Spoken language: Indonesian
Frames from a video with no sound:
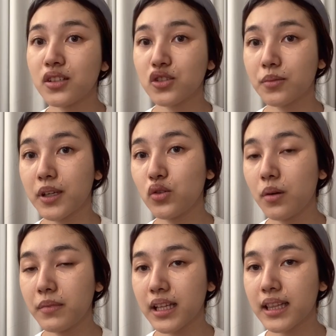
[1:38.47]
cuma dua
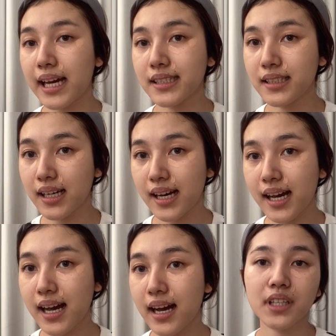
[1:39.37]
menit
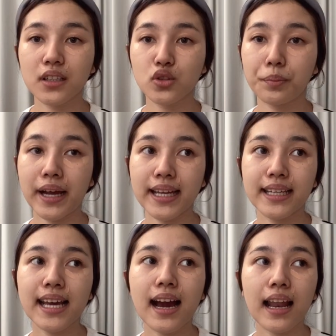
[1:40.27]
aja supaya
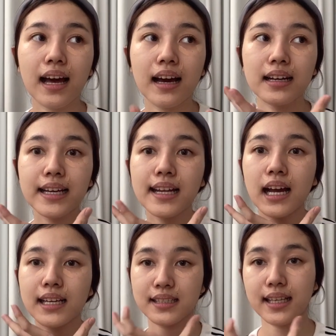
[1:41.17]
dia rada
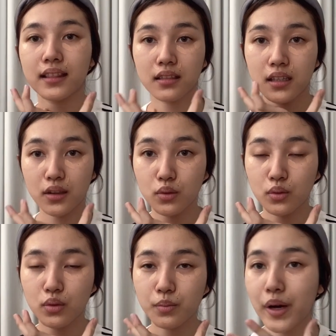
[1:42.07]
ngeset
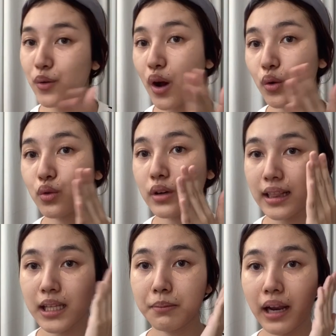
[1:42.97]
gitu baru aku
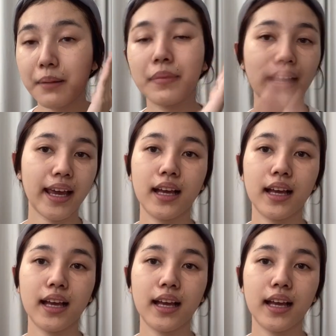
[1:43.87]
nanti blend pakai